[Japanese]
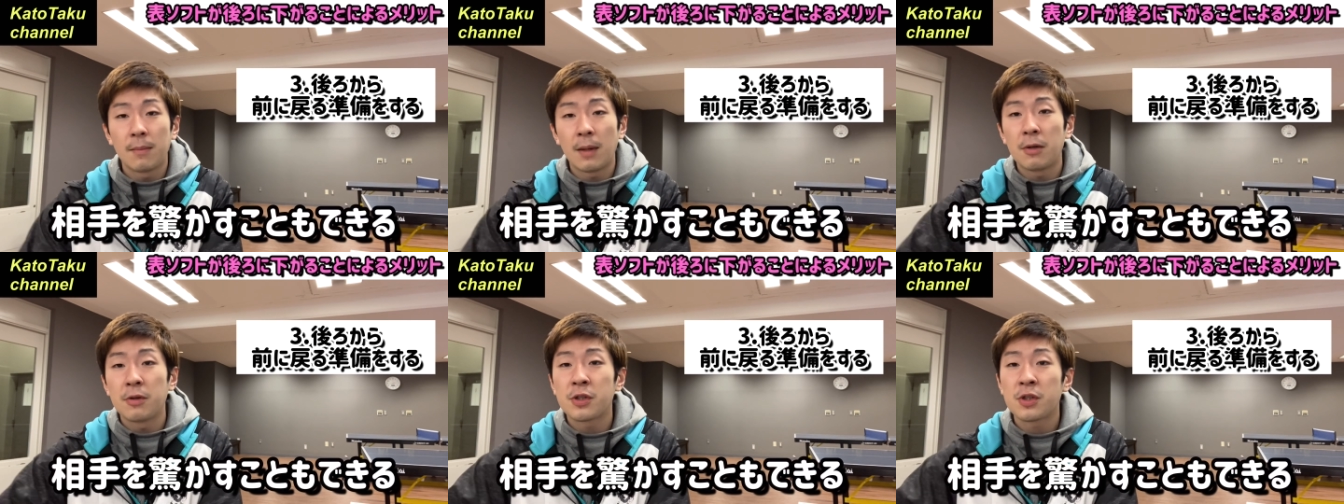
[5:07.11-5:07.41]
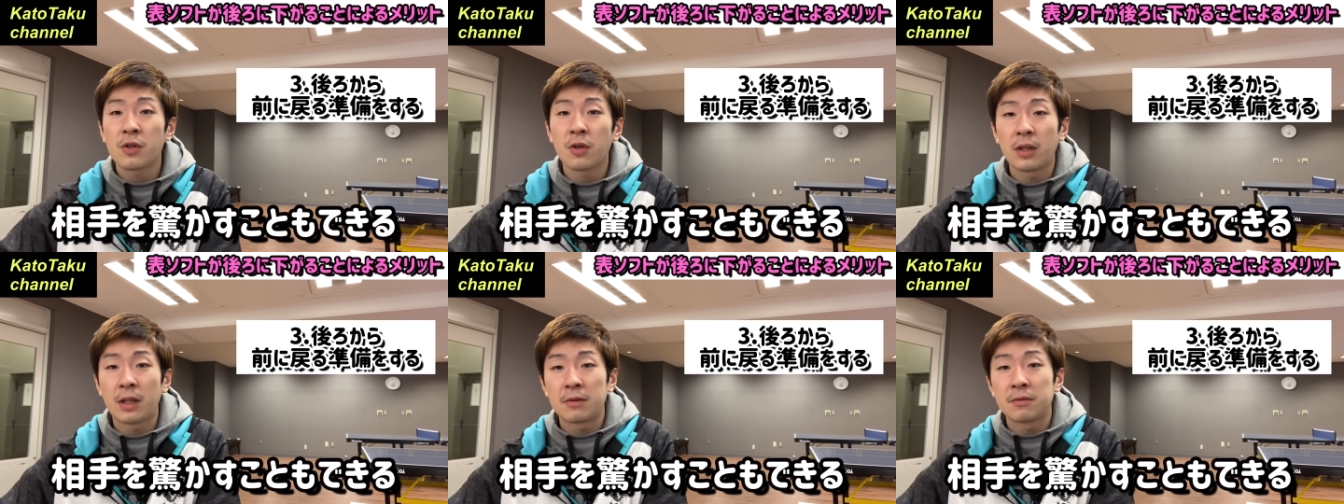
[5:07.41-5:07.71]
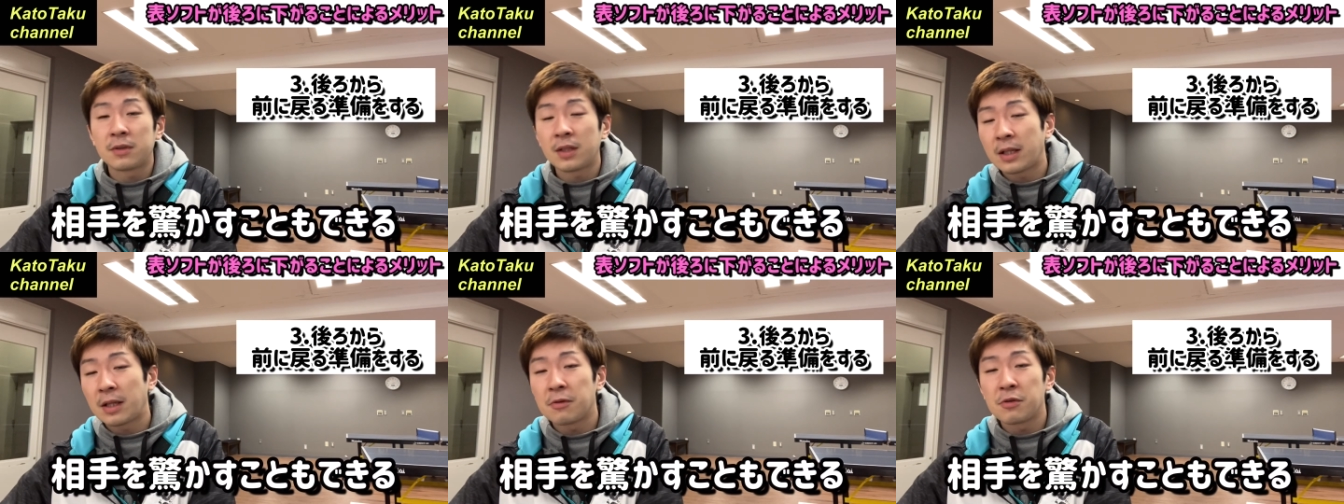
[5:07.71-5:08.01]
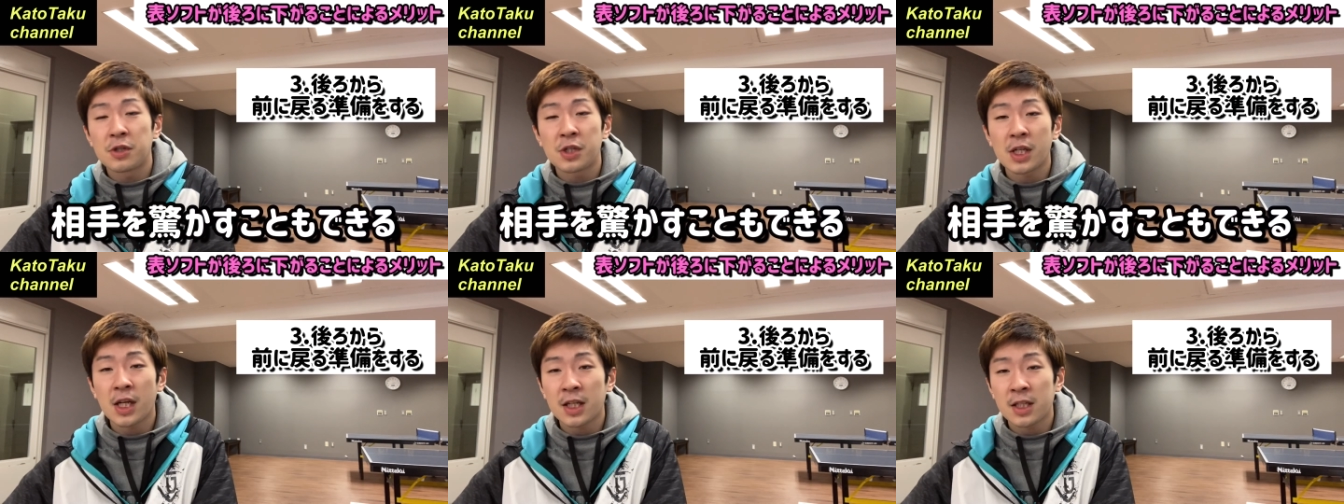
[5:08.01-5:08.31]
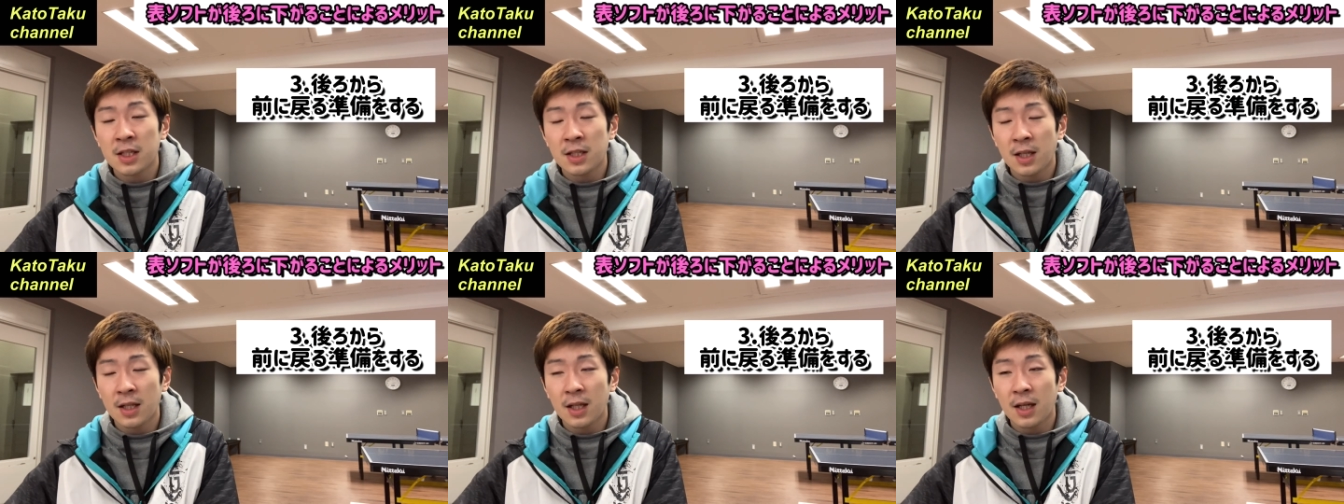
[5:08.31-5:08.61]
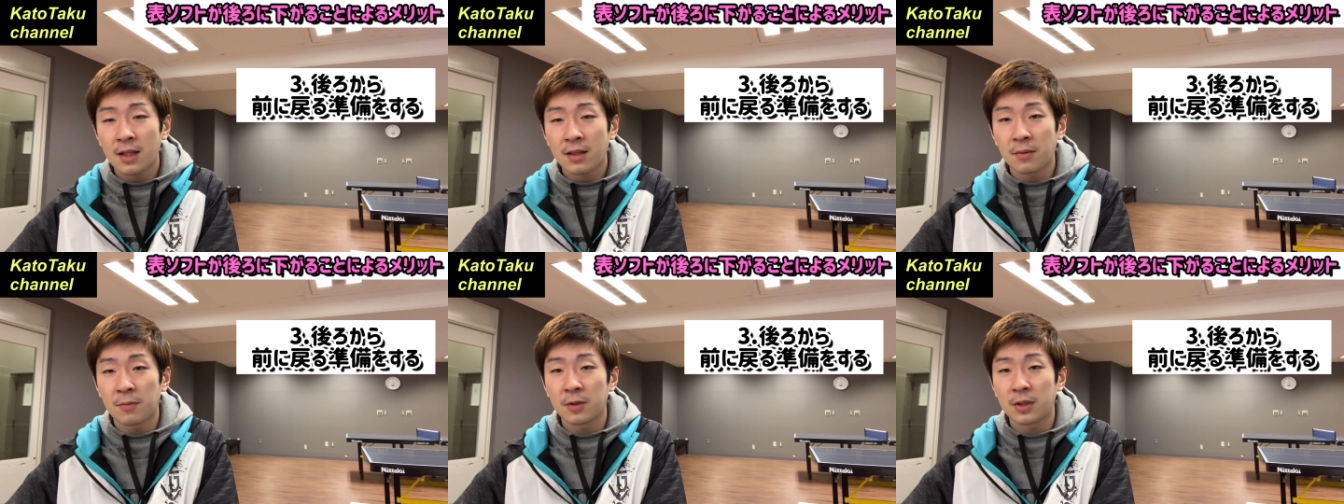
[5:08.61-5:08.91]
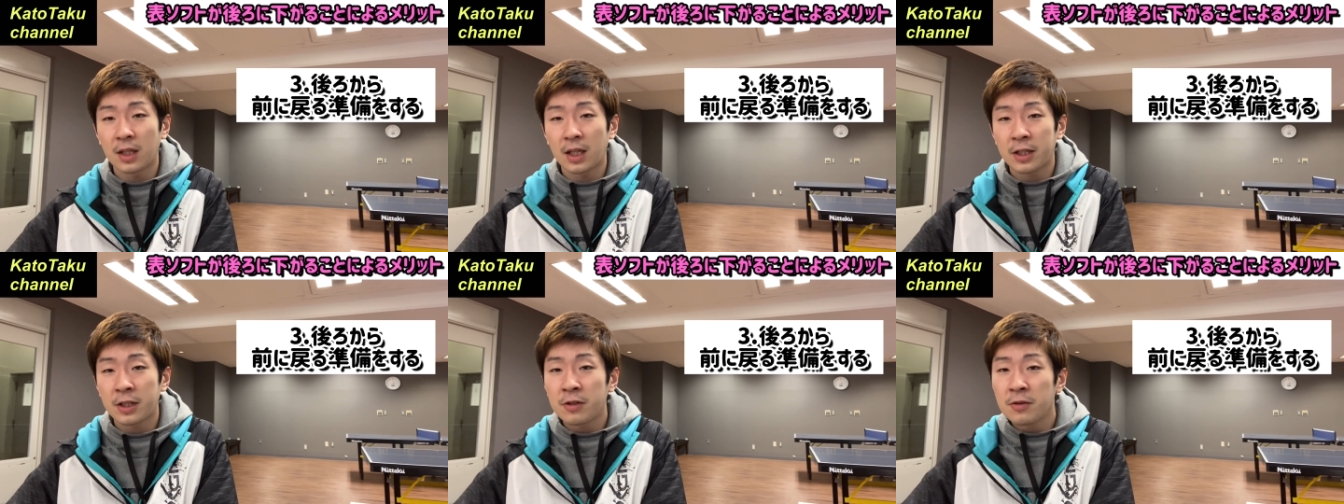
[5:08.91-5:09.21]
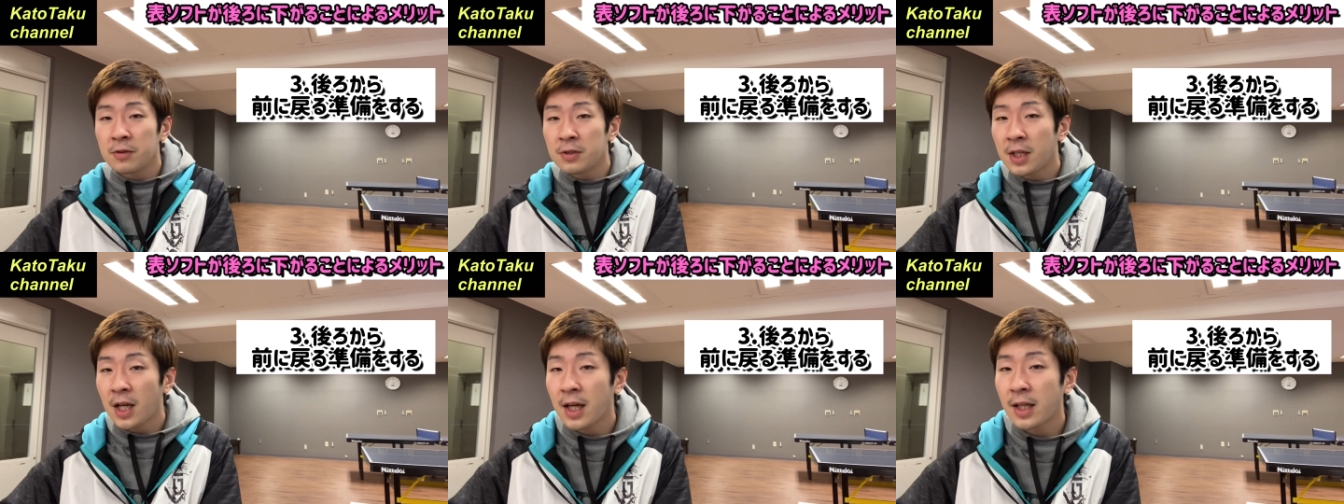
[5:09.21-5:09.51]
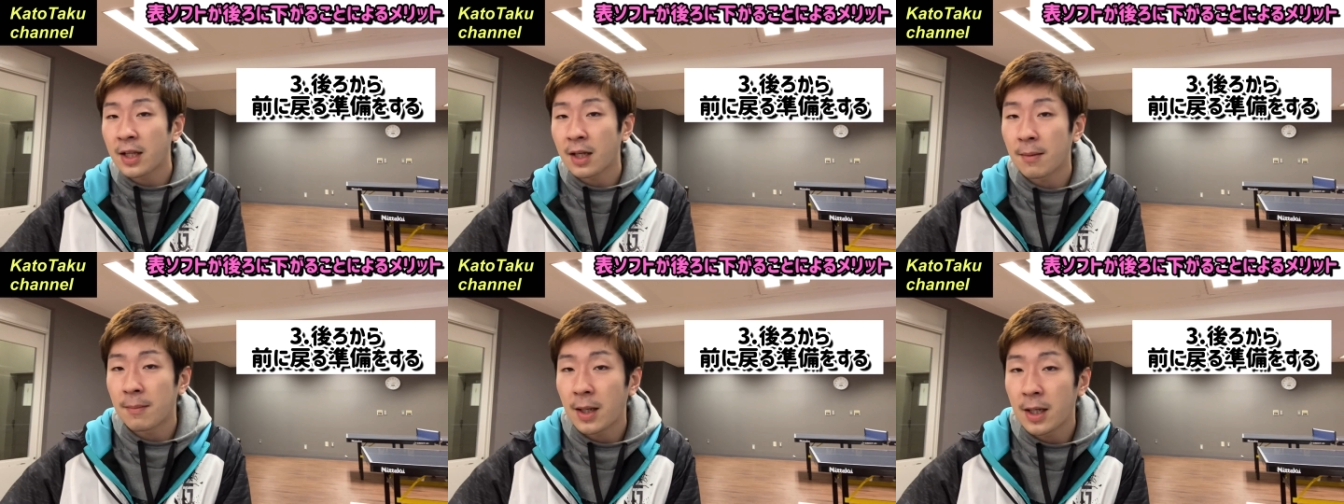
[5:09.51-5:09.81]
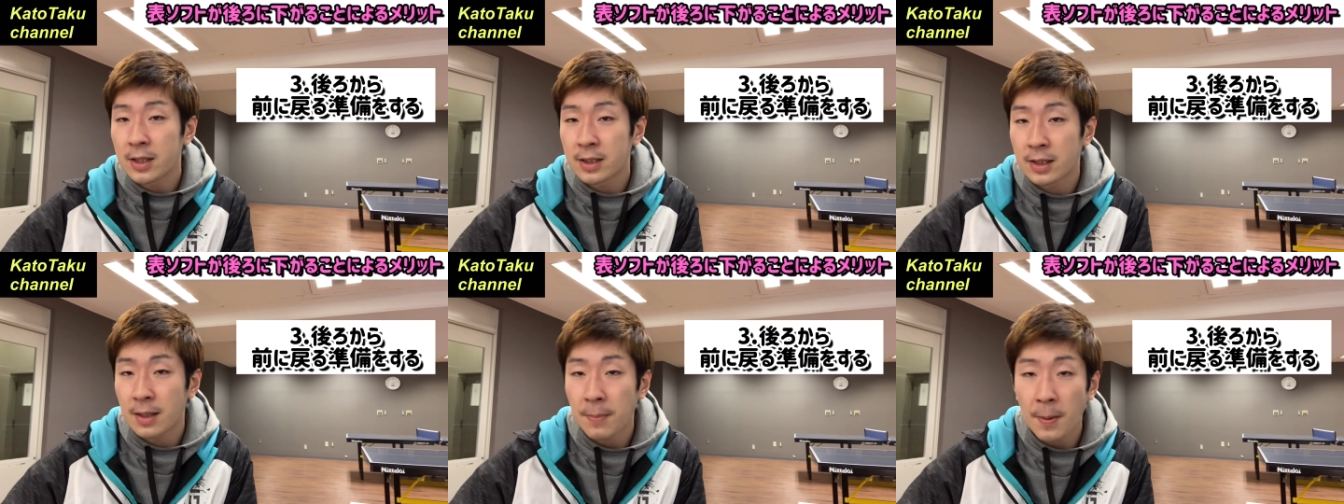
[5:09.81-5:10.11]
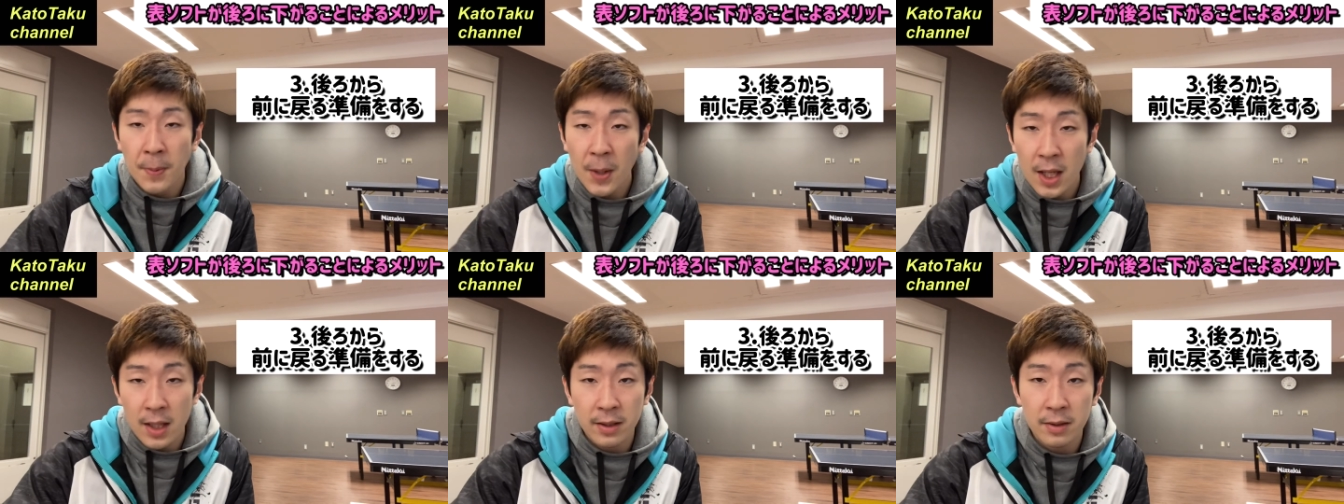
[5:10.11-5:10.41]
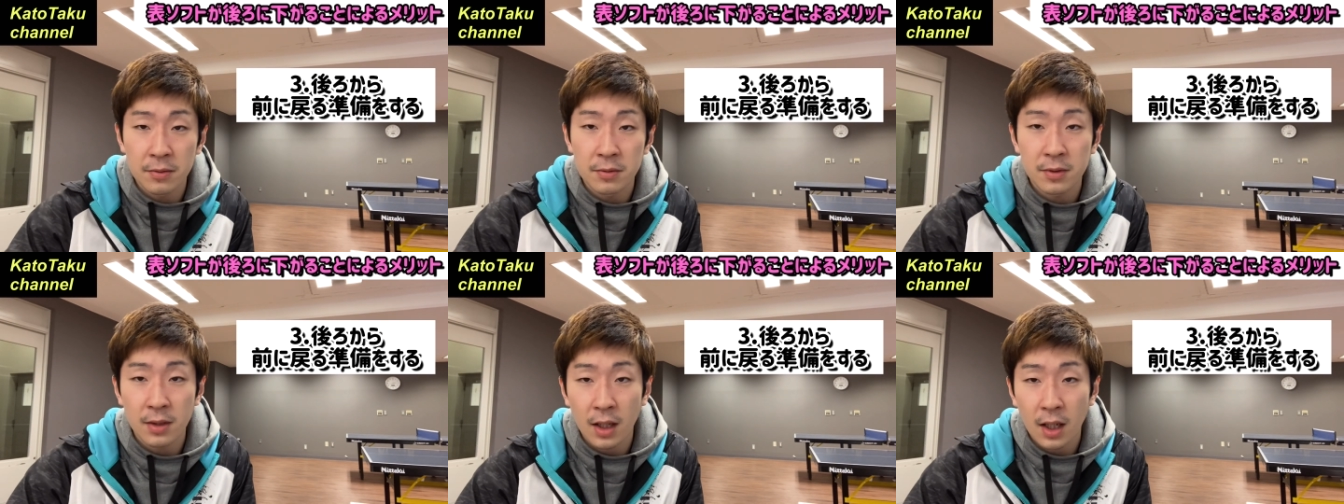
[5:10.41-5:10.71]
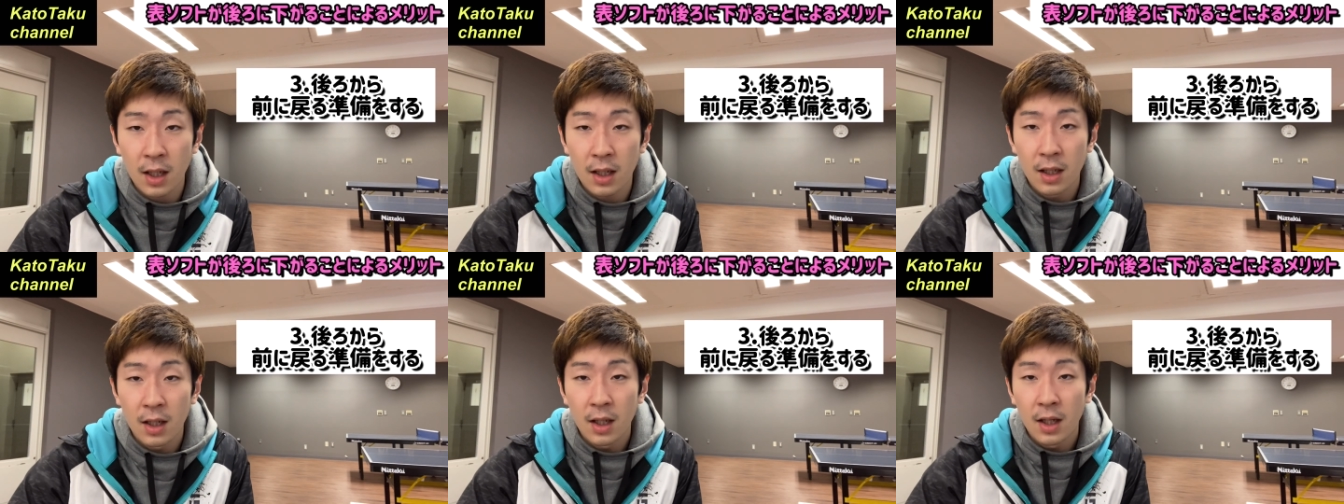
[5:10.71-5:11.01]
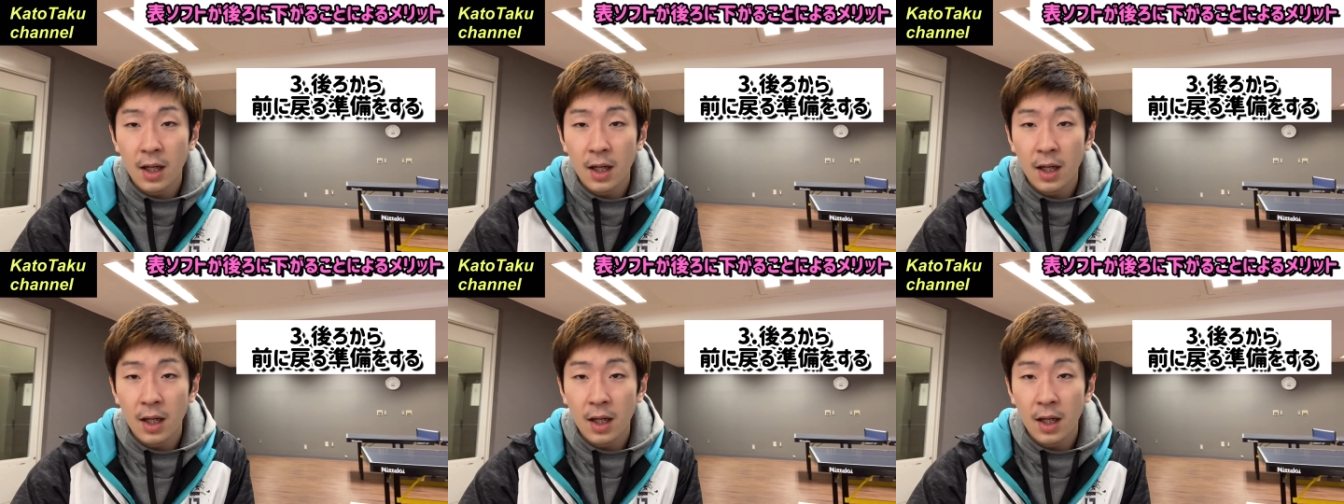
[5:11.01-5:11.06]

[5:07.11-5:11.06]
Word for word: まあ、後ろで打ってて打ち合いしてたなと思ったら急に相手が前に行ってパパーンって打ったら